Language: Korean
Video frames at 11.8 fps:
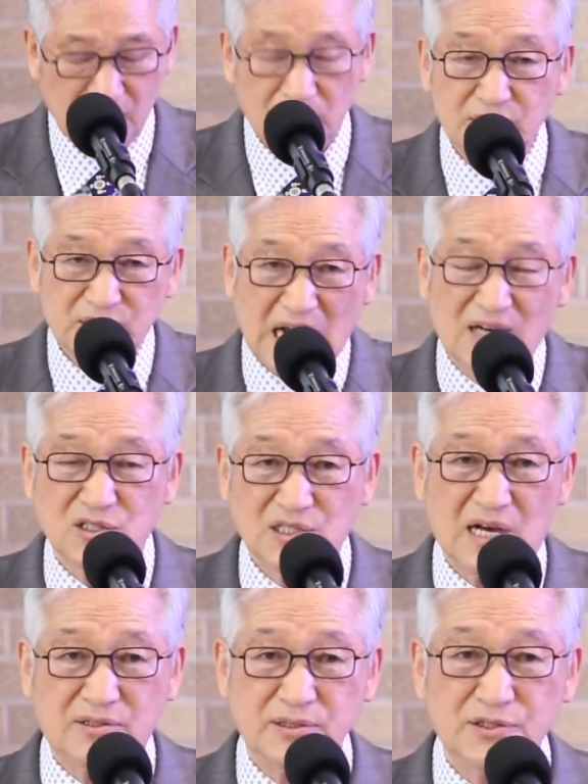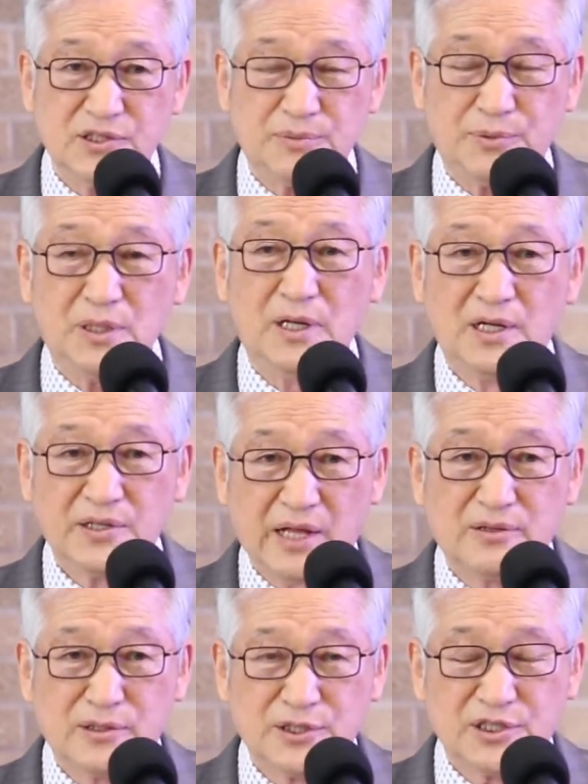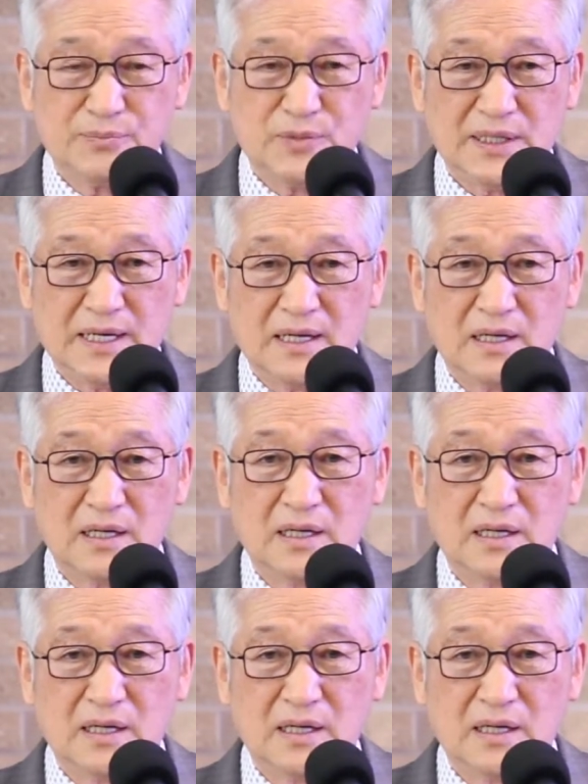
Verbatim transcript: 그건 장사하는 집이 되는 것입니다.